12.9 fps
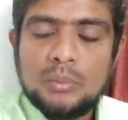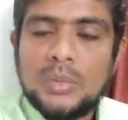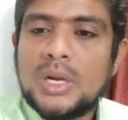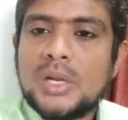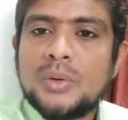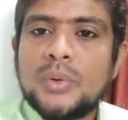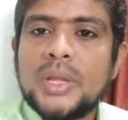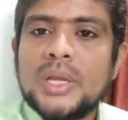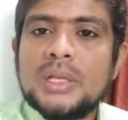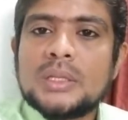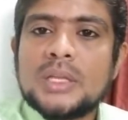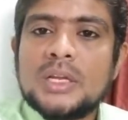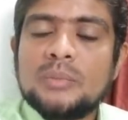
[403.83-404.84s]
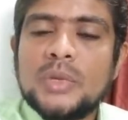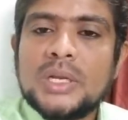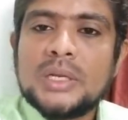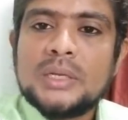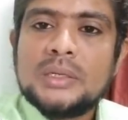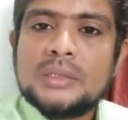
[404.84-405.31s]
மன்னனுடைய
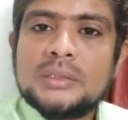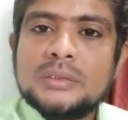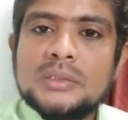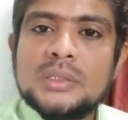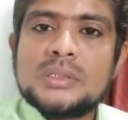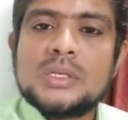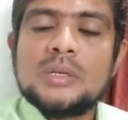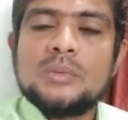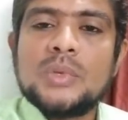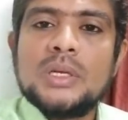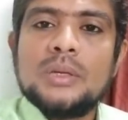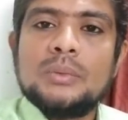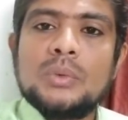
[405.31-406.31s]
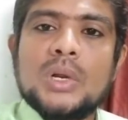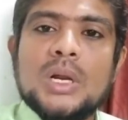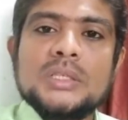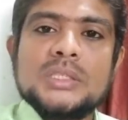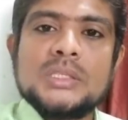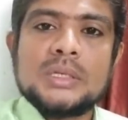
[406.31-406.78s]
தலைமையில் ஜெருசலமில் ஒரு
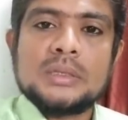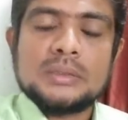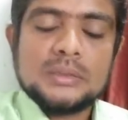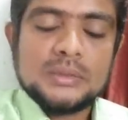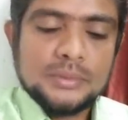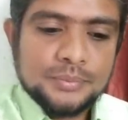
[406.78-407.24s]
ஆட்சி நடக்குது